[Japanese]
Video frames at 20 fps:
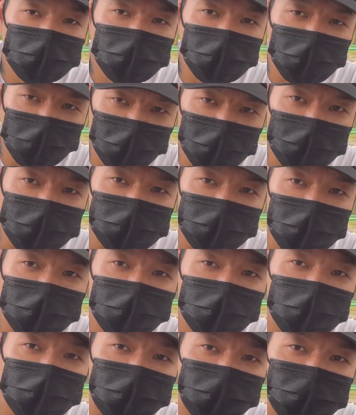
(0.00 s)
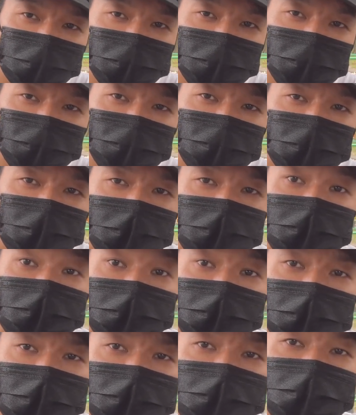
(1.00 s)
これもですね、あの、スルーさ
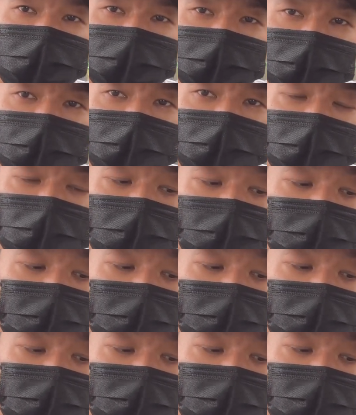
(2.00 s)
せてもらったんですけど、